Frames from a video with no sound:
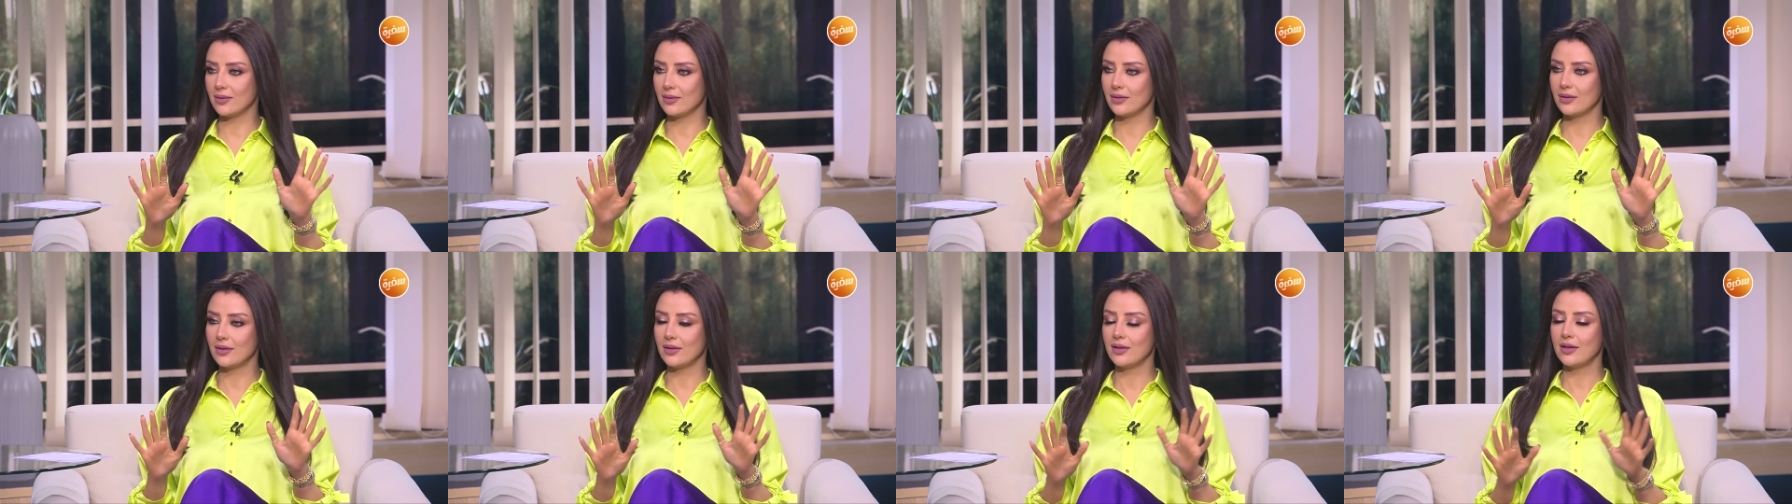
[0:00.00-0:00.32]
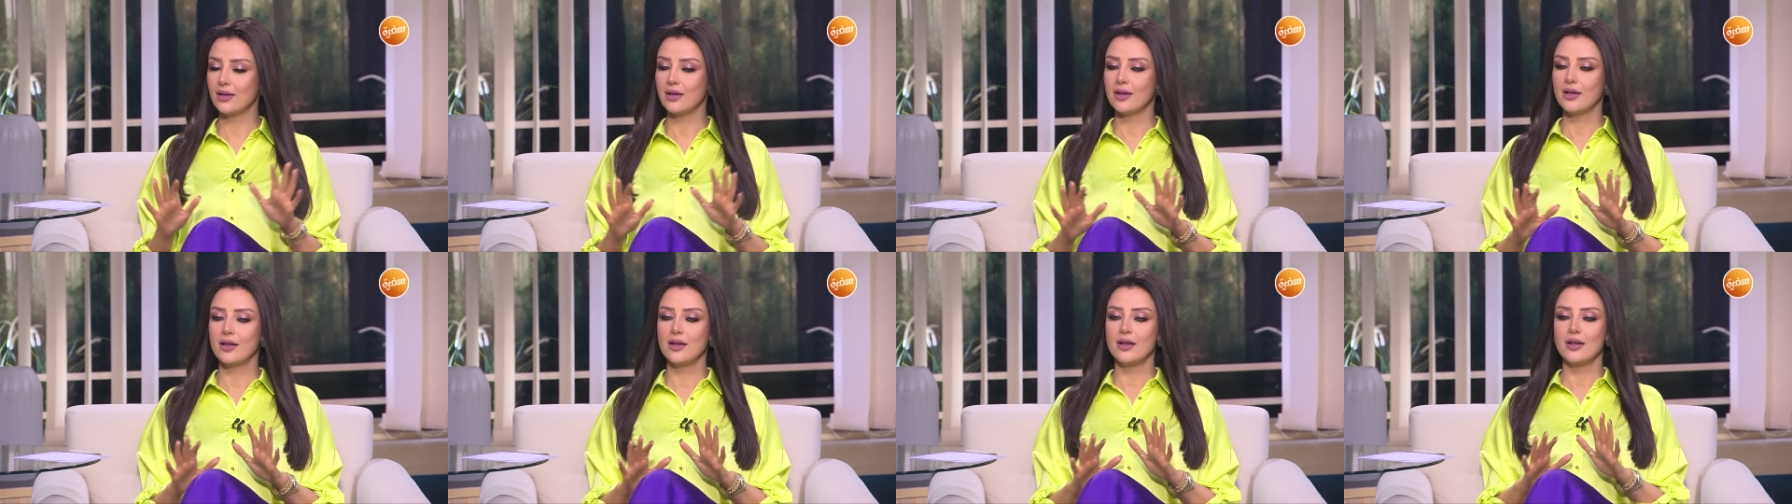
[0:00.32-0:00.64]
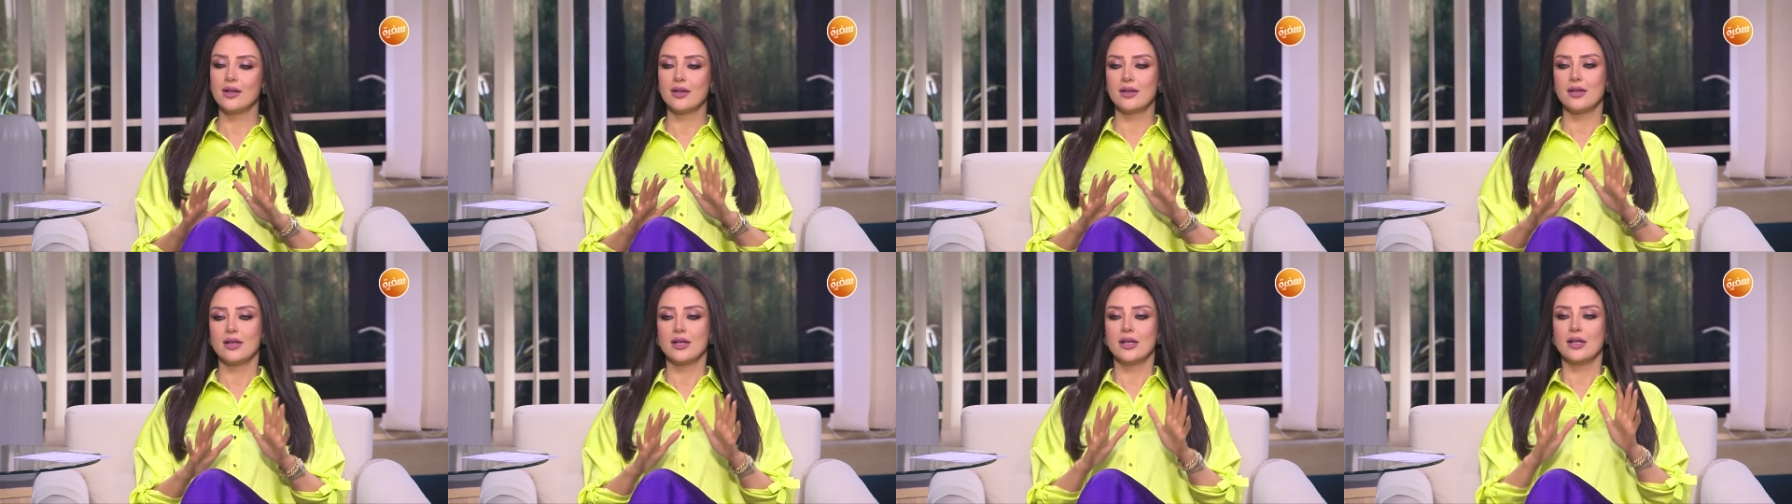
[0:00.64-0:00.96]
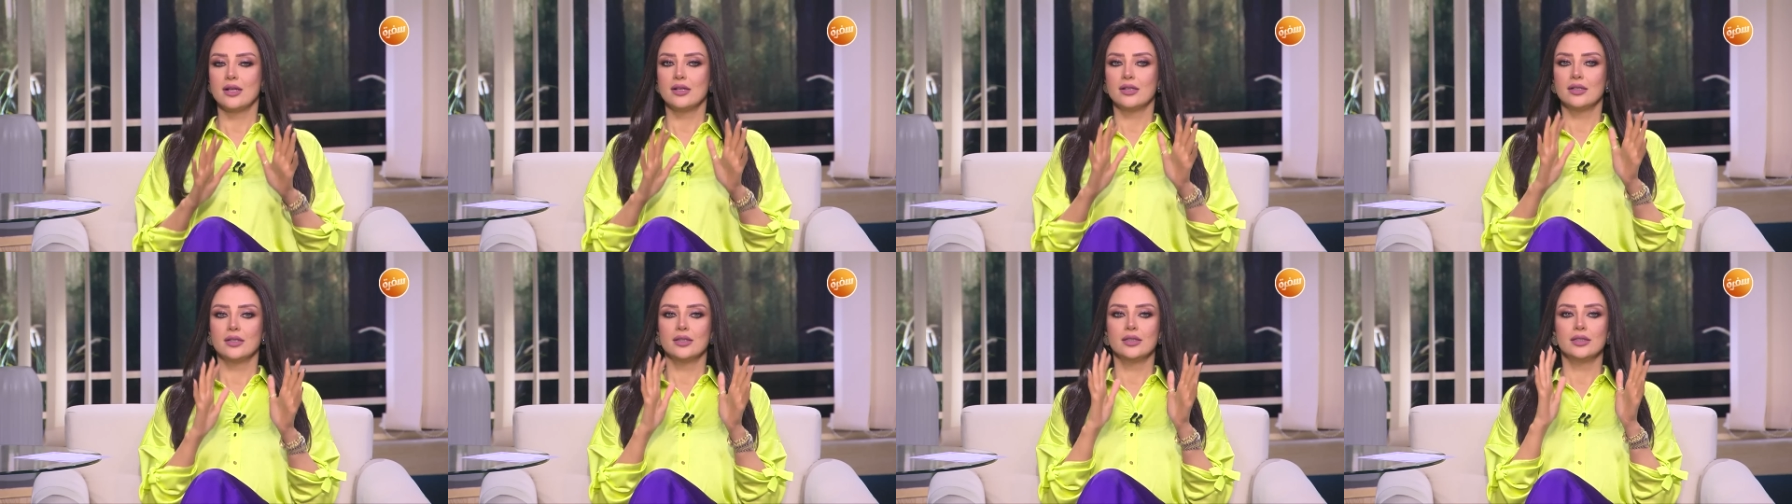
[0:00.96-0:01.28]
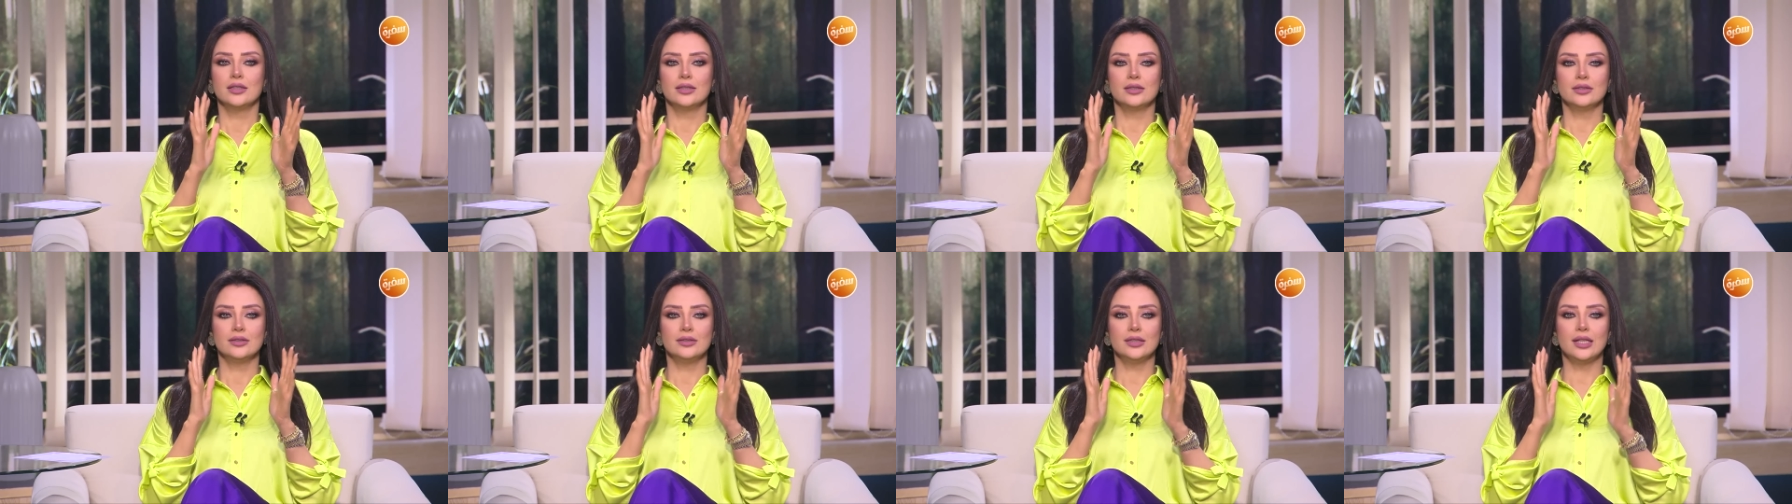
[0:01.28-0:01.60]
كلنا
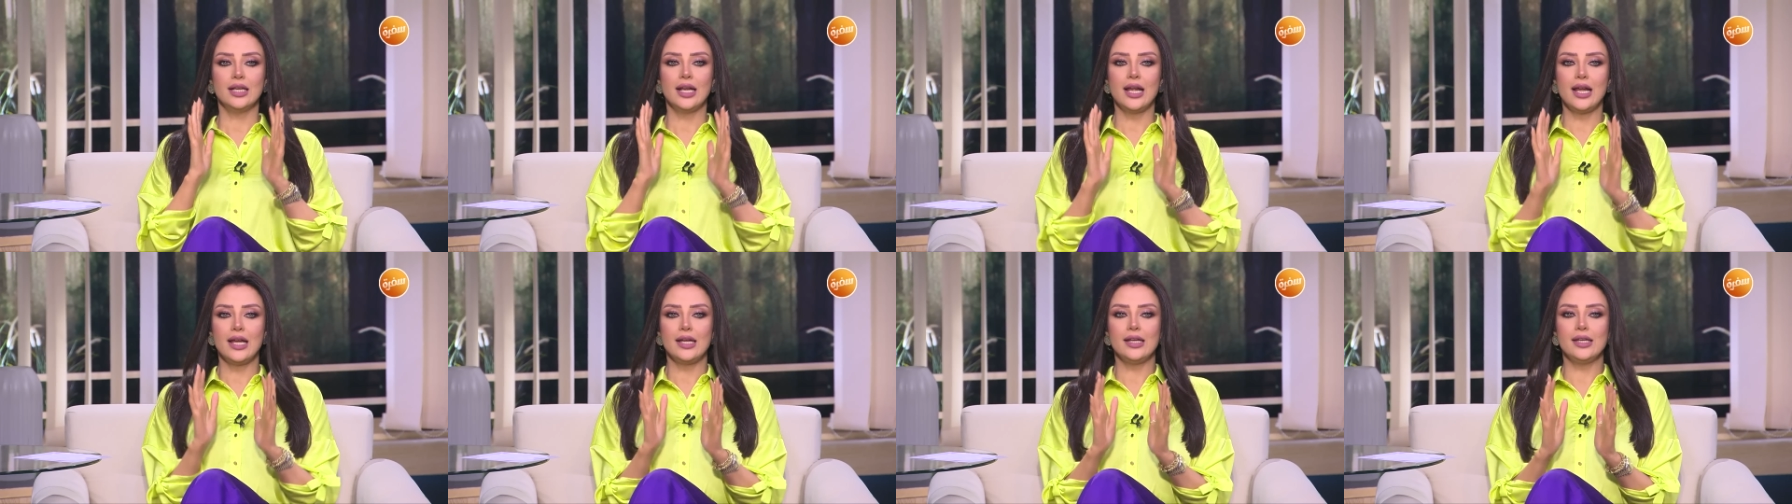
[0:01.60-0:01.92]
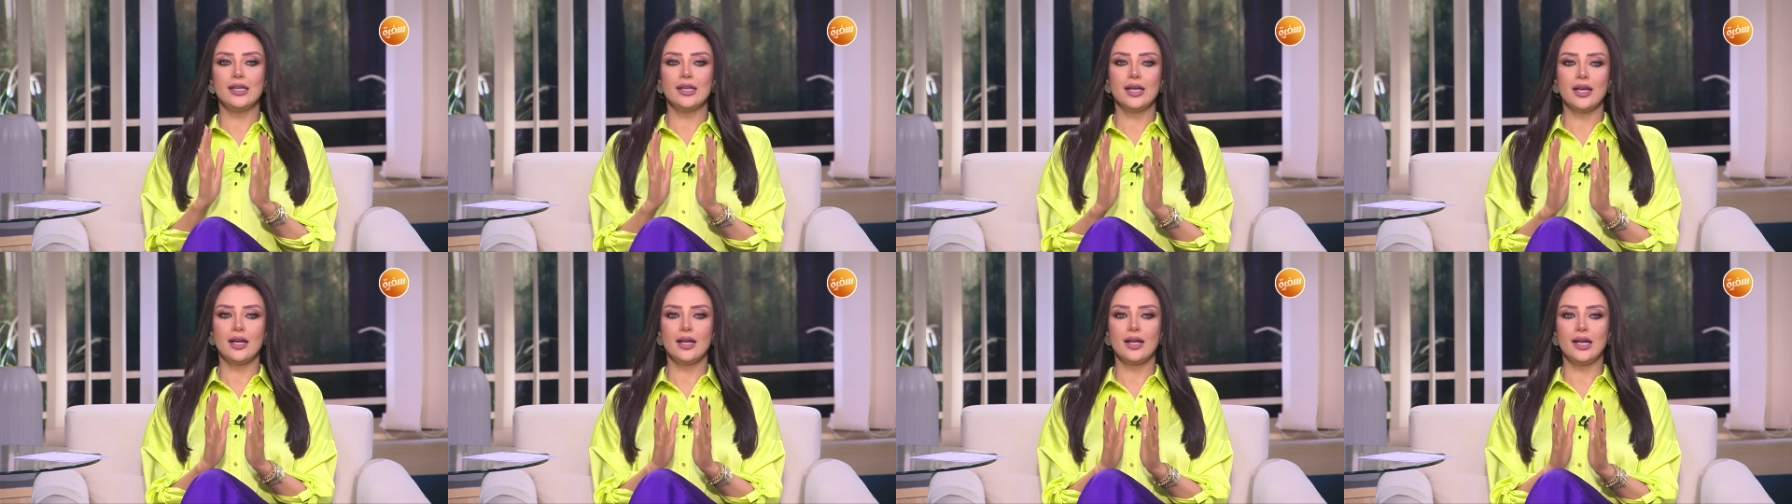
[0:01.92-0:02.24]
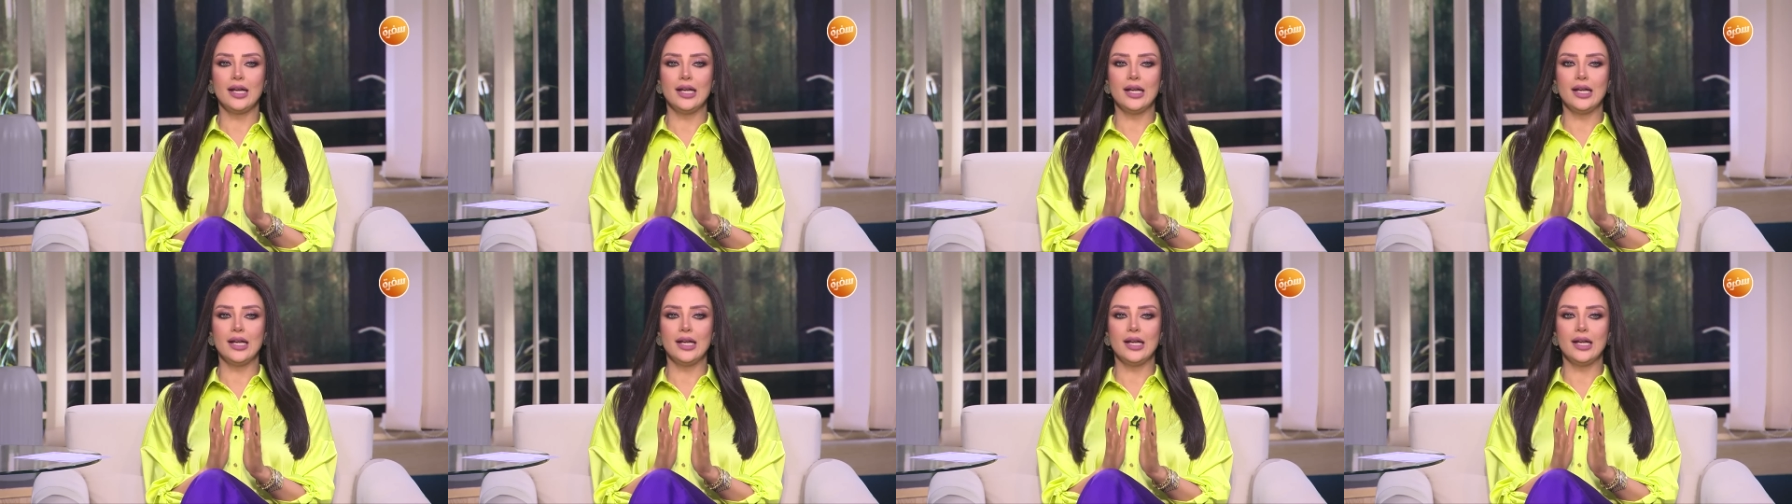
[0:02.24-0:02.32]
نلاقي